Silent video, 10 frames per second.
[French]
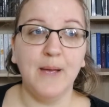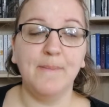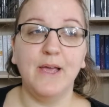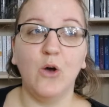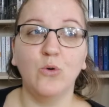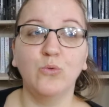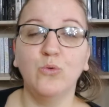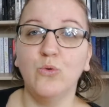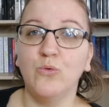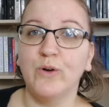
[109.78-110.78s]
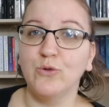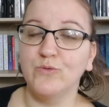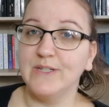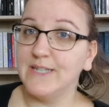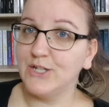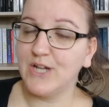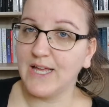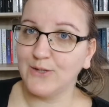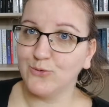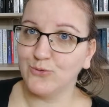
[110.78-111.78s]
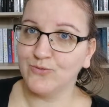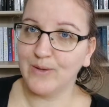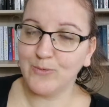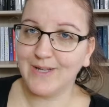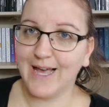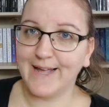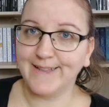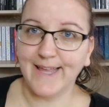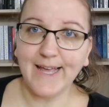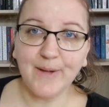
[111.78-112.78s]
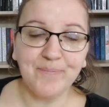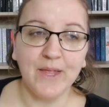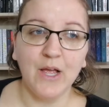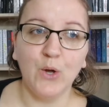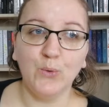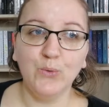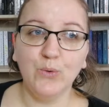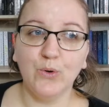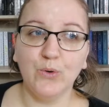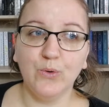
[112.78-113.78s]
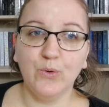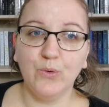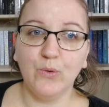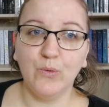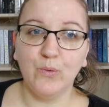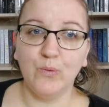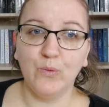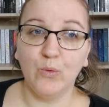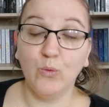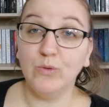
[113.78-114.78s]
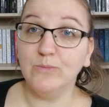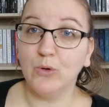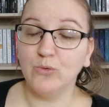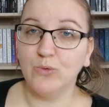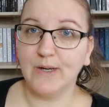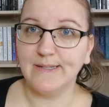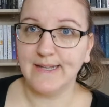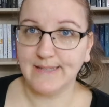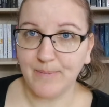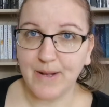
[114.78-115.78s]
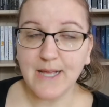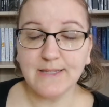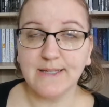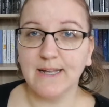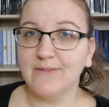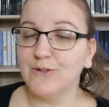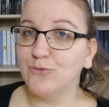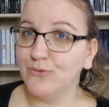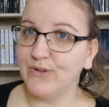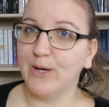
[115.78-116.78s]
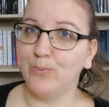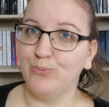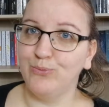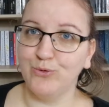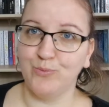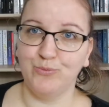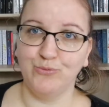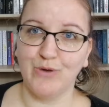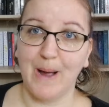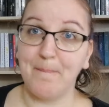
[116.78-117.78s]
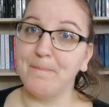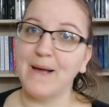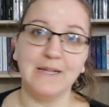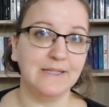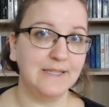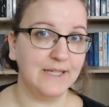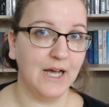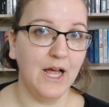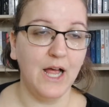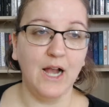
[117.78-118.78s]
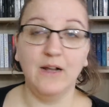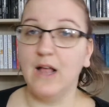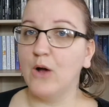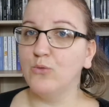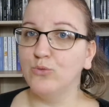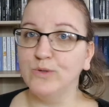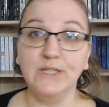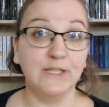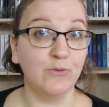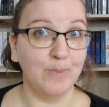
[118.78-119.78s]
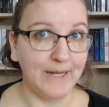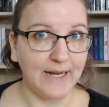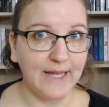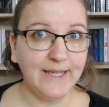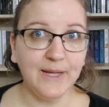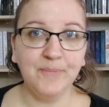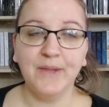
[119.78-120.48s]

Mais en gros, on va retrouver Sage avec son fameux caractère où euh, on lui demande de rester à sa place et qu'elle va tout faire pour pouvoir partir là où on lui dit qu'il faut pas qu'elle aille.